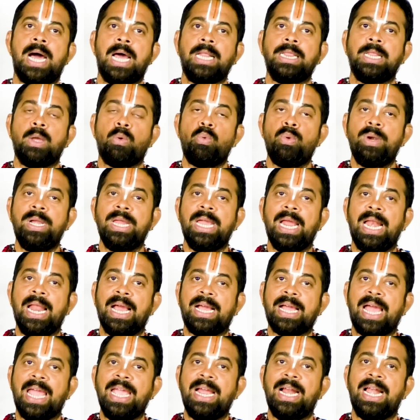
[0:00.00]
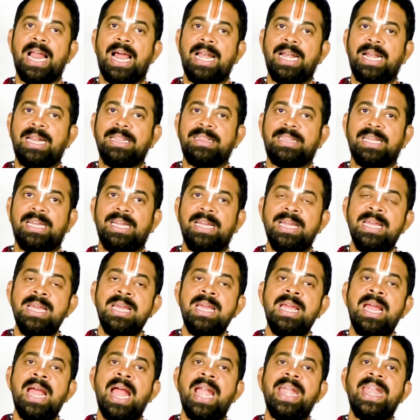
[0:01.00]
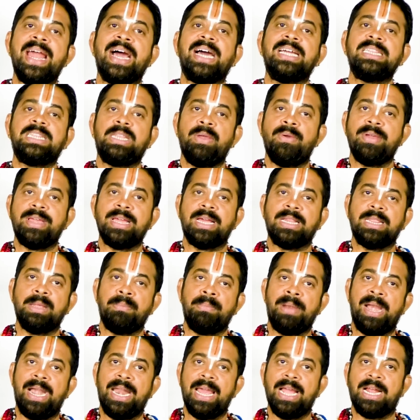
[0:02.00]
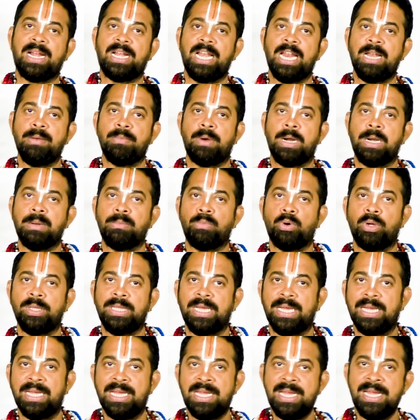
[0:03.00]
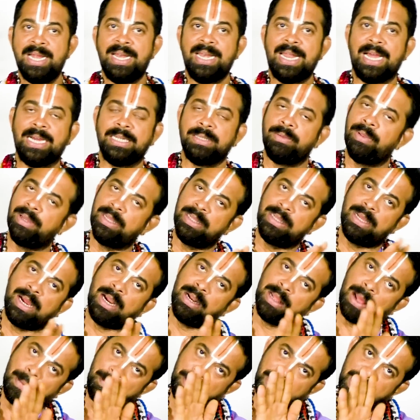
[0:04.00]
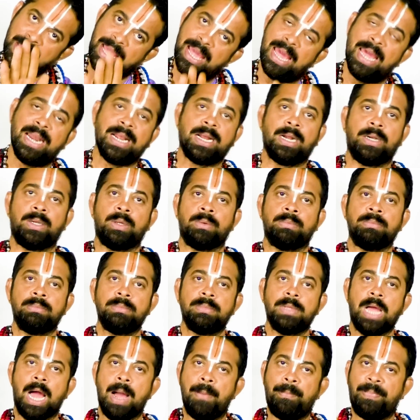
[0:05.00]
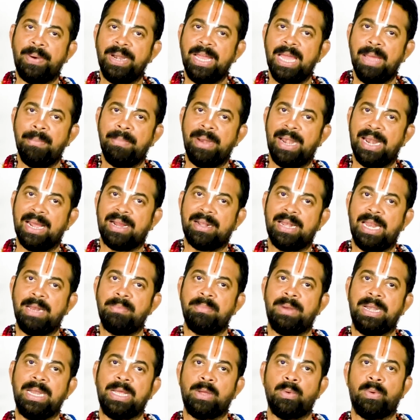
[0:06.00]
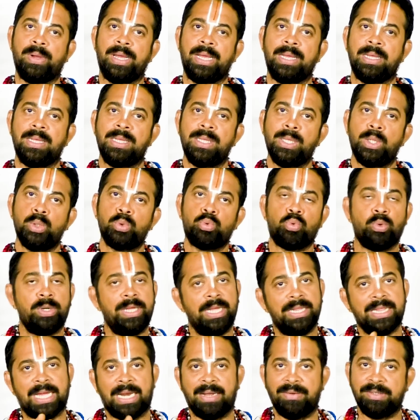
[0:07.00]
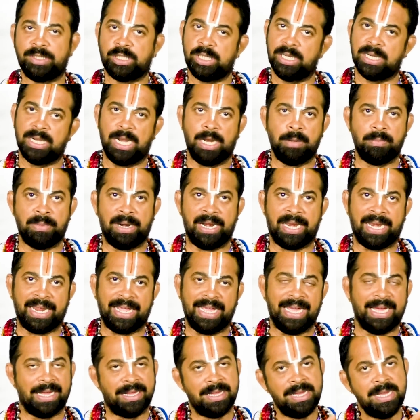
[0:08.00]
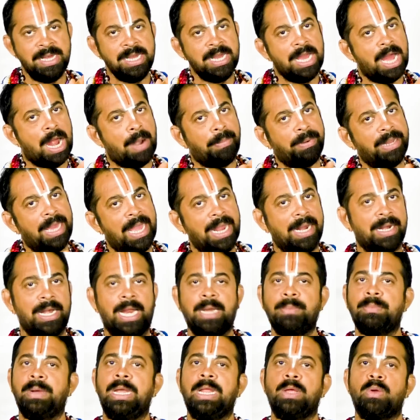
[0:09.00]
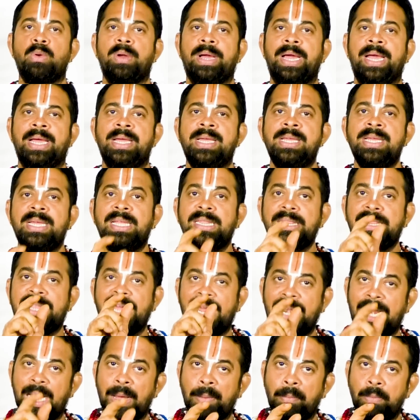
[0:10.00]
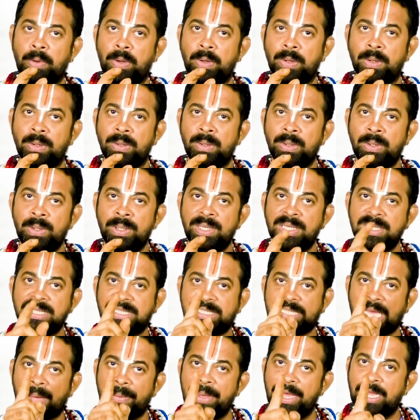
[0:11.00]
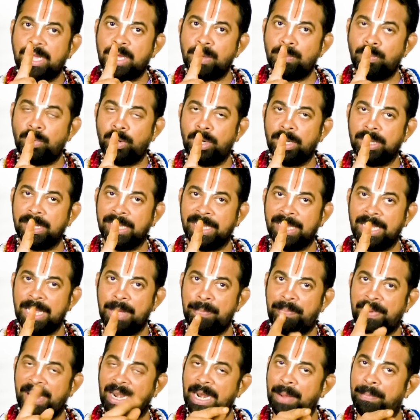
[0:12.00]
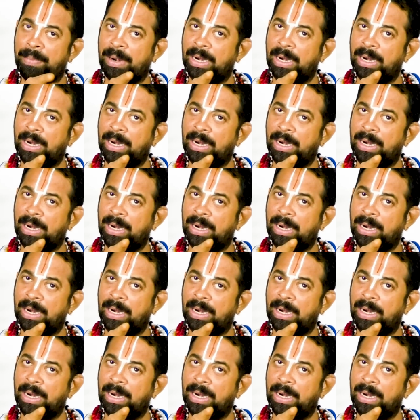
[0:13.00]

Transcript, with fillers: அந்த உண்டியலை கைகளால் எடுத்து நகர்த்தி வைக்கிறது மேடை கிளீன் பண்ணும்போது நகர்த்தி அது அப்படியே இருக்கட்டும் அப்படியே மேடை கிளீன் பண்ணிக்கோங்க துணியை தானே வச்சு கிளீன் பண்ணுறீங்க அப்படியே கிளீன் பண்ணிக்கோங்க தினமும் சமைக்கும் பொழுது இப்போ என்ன